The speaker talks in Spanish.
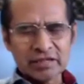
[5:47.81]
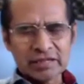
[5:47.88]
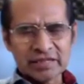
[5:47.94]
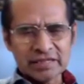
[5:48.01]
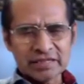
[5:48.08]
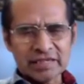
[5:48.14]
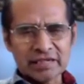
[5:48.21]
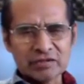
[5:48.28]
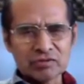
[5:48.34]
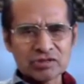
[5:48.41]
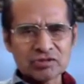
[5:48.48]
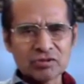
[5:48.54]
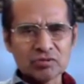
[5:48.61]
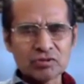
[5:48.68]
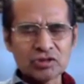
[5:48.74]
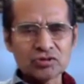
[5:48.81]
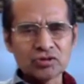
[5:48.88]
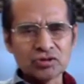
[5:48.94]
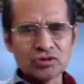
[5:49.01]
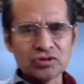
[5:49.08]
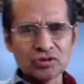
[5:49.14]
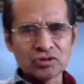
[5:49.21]
les dice a nuestro
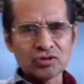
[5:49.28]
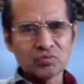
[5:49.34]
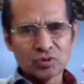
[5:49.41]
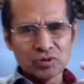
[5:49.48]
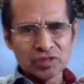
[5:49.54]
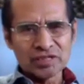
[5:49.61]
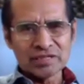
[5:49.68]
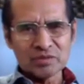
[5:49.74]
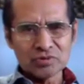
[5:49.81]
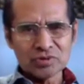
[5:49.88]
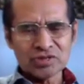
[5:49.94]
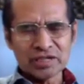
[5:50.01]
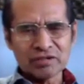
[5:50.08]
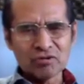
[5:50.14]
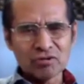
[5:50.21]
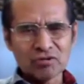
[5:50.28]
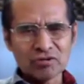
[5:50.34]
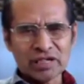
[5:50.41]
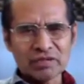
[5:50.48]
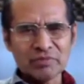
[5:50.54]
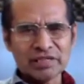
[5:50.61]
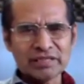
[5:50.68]
auditorio, como lo decimos
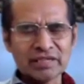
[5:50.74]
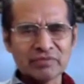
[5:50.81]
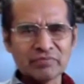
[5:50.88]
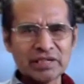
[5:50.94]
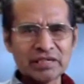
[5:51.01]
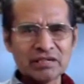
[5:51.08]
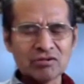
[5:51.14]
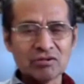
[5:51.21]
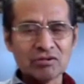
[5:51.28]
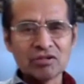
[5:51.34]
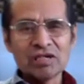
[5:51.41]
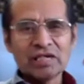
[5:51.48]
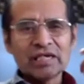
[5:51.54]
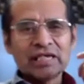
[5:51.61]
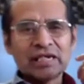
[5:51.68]
coloquialmente en México,